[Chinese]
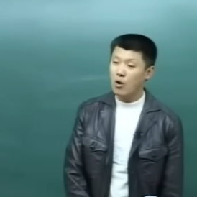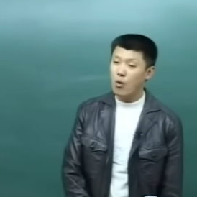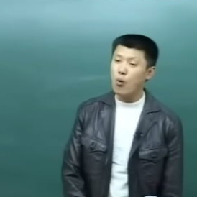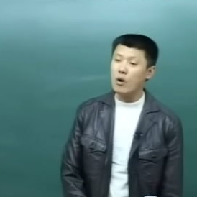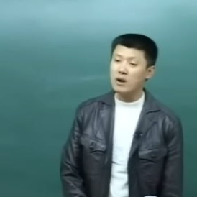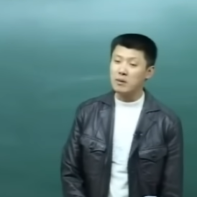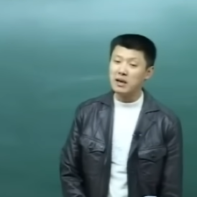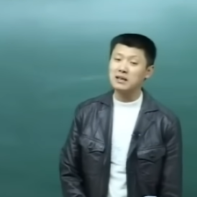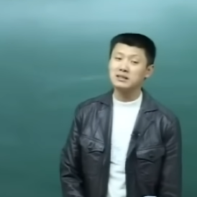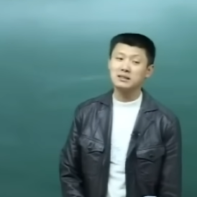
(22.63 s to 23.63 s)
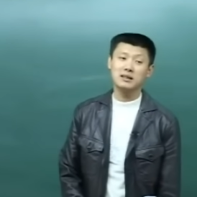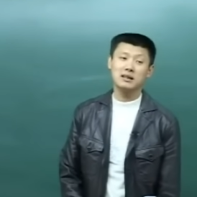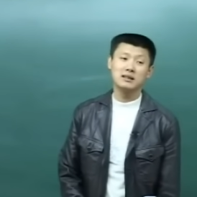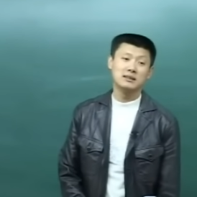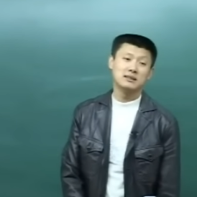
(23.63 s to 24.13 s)
毁灭性
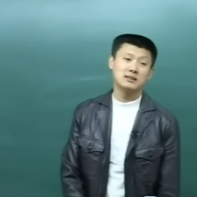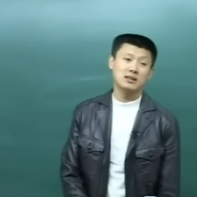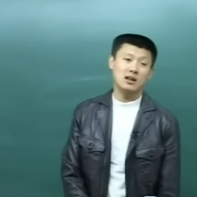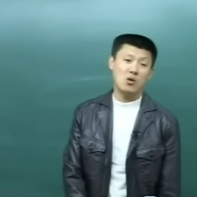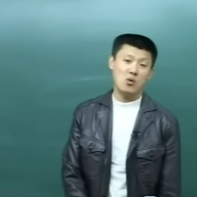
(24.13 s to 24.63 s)
的啊！